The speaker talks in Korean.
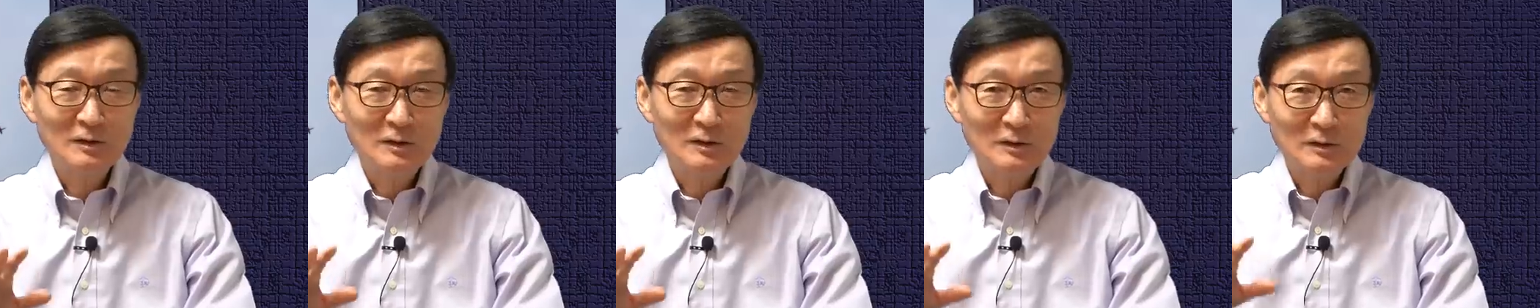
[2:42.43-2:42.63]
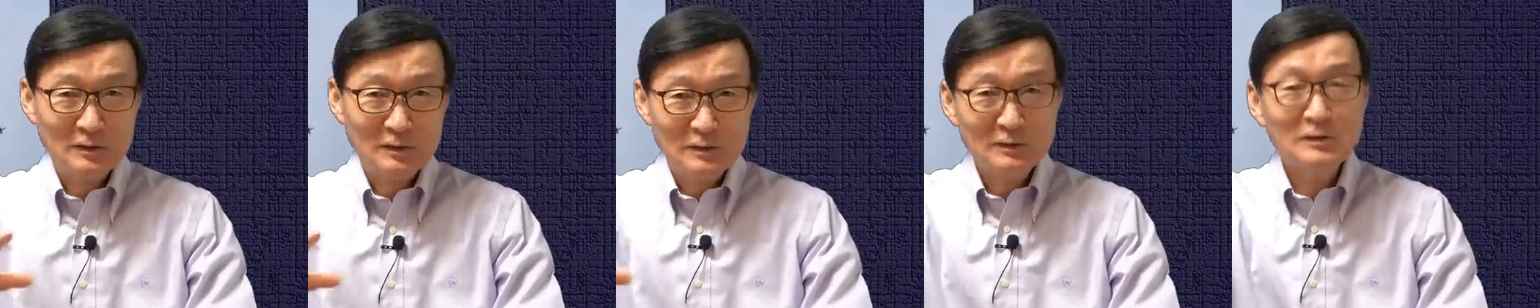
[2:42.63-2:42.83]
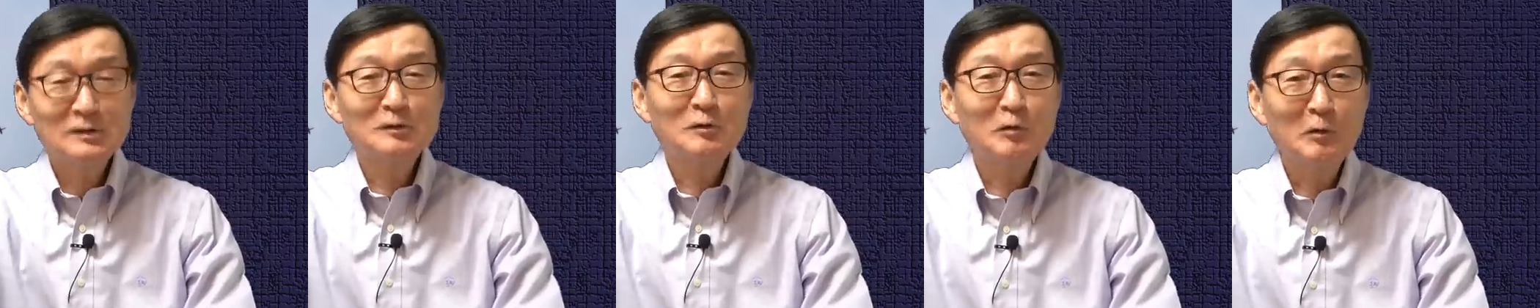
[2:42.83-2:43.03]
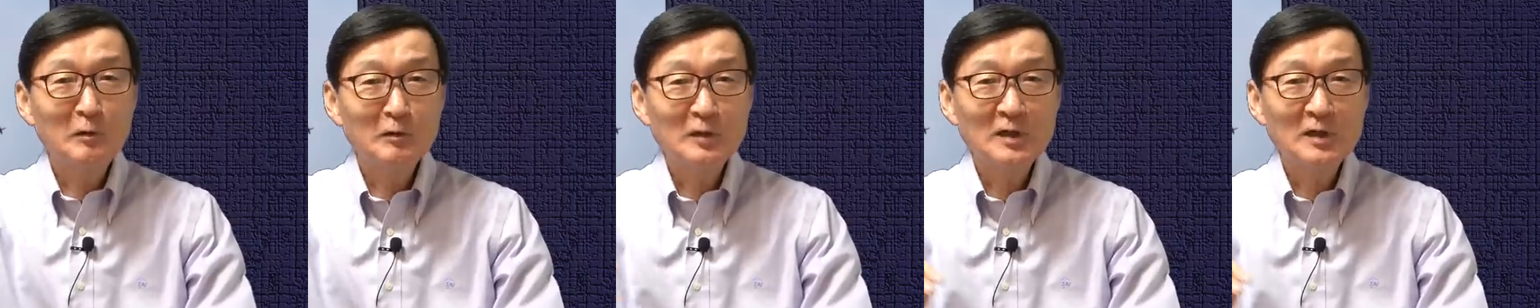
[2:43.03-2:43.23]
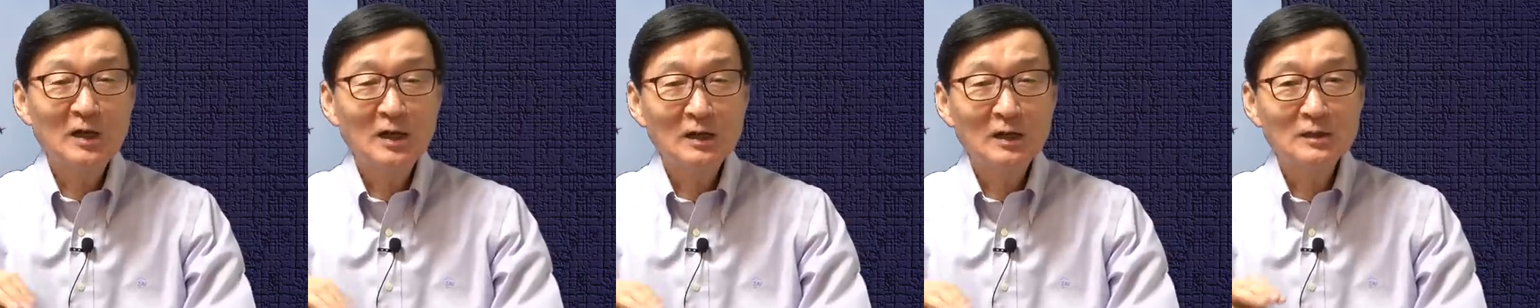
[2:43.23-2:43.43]
그
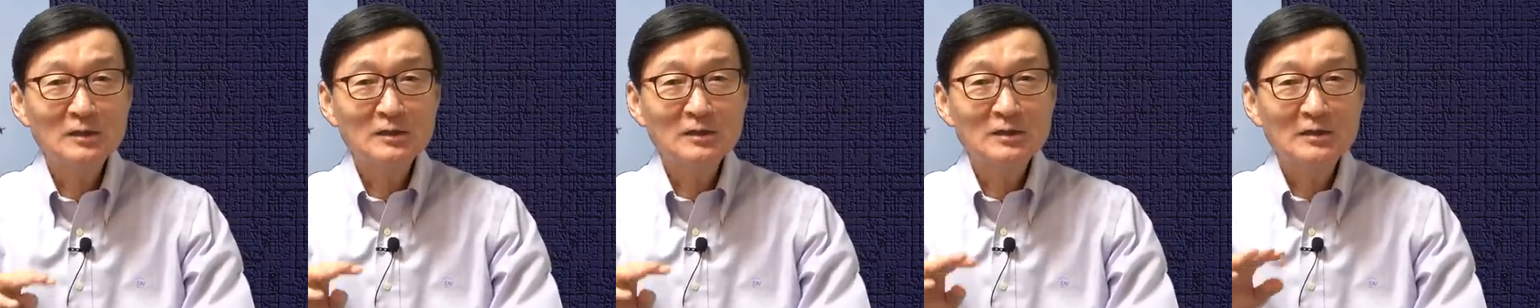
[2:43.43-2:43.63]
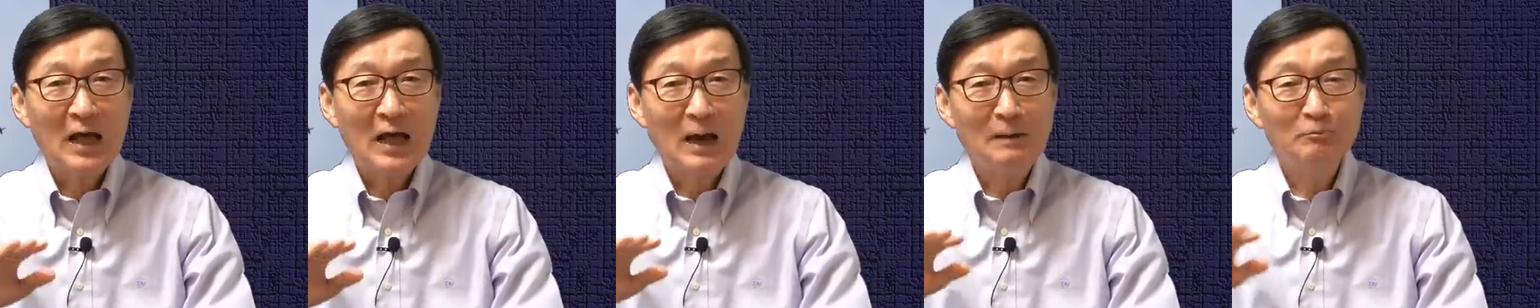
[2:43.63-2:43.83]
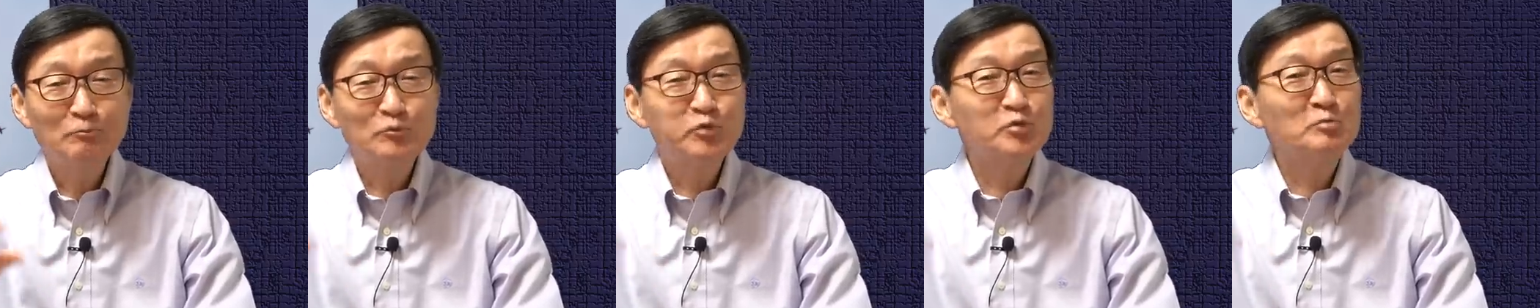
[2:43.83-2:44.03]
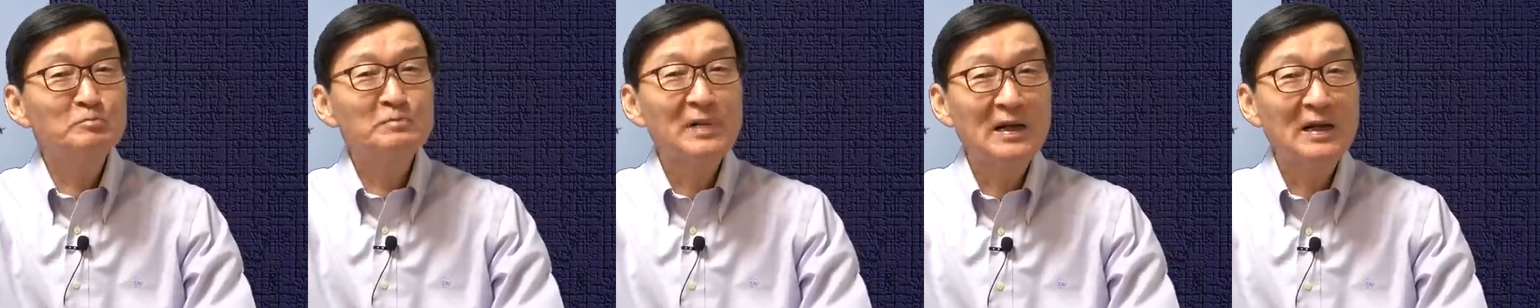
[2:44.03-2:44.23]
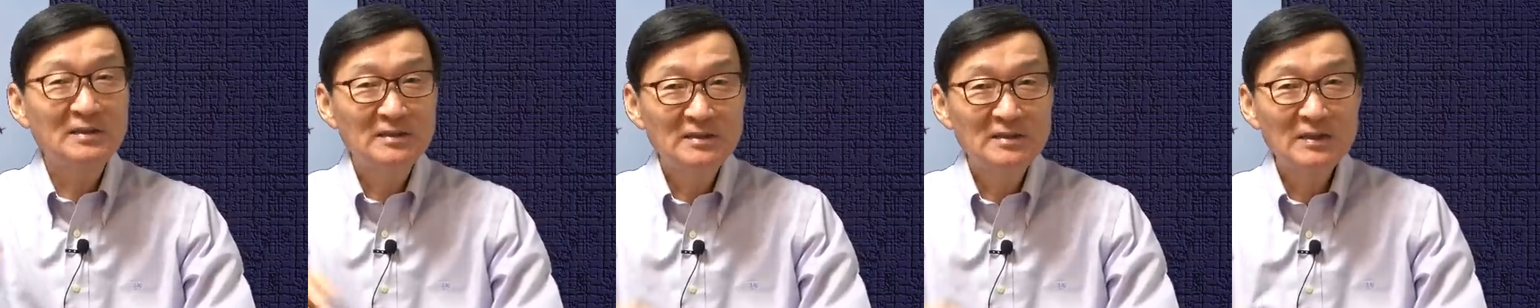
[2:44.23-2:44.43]
코리아는 단품
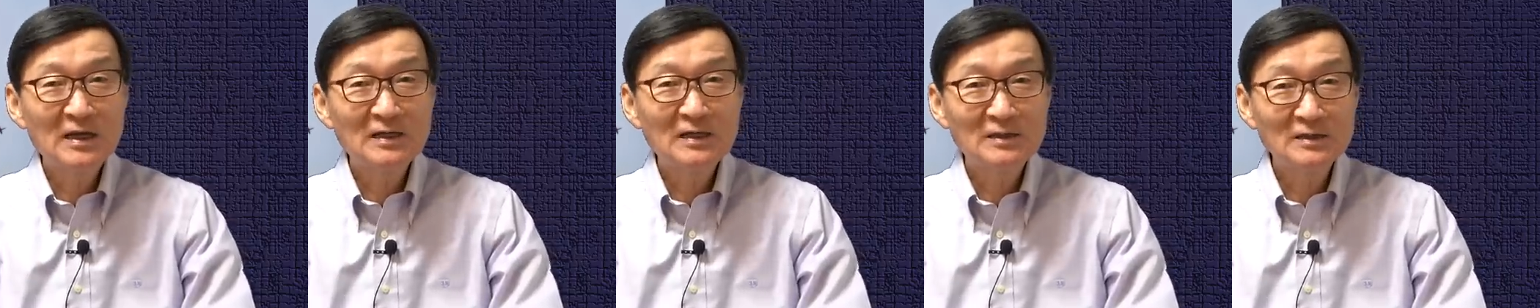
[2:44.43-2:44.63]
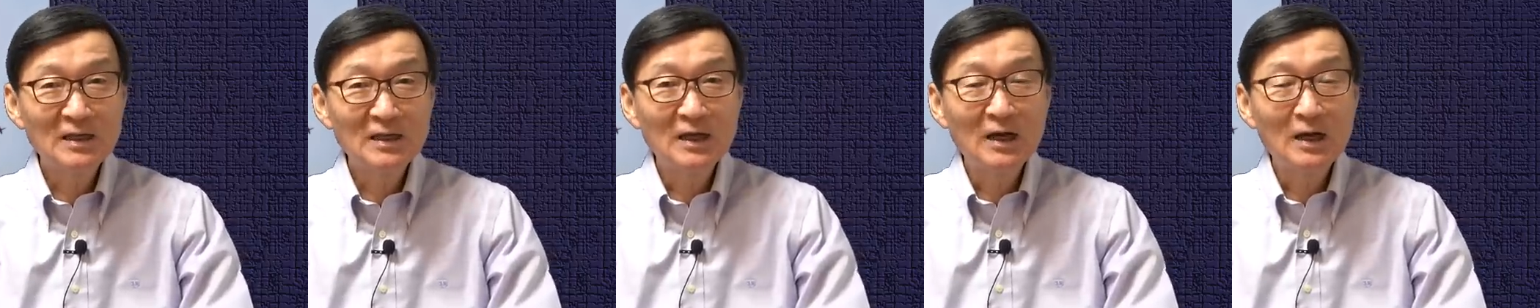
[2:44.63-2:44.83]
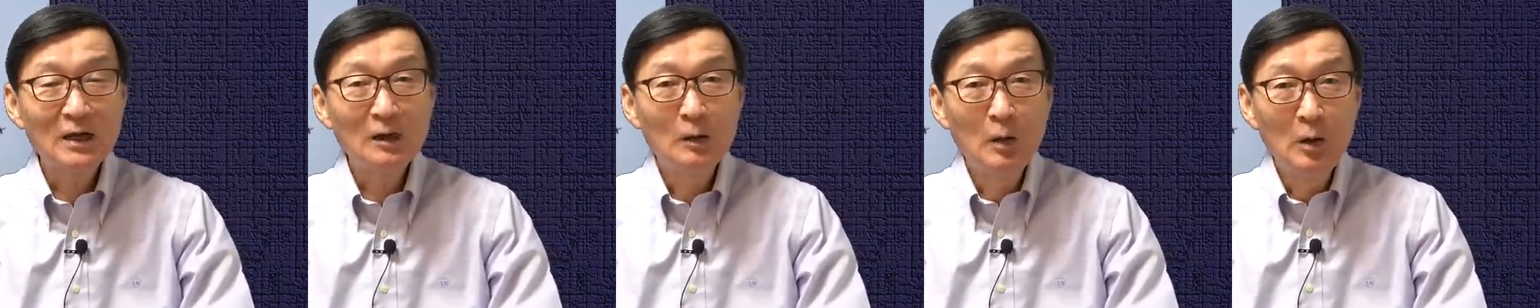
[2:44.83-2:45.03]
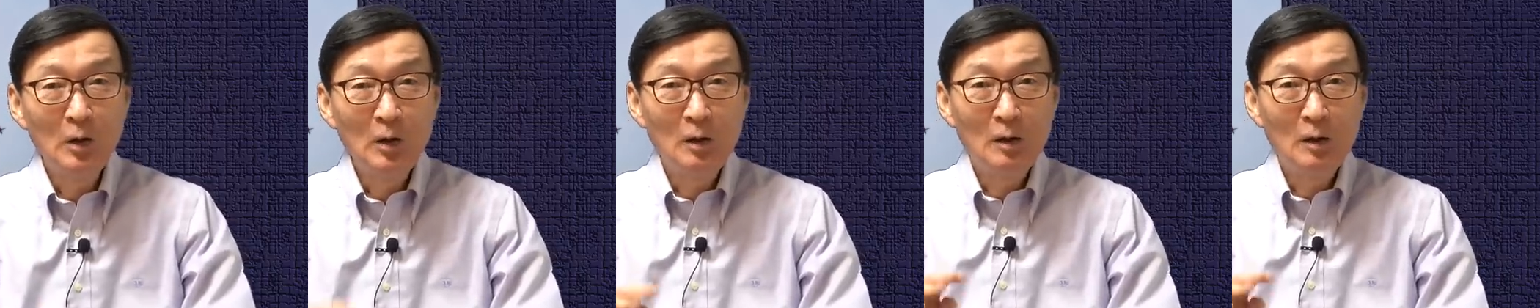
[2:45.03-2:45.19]
팔지 않느냐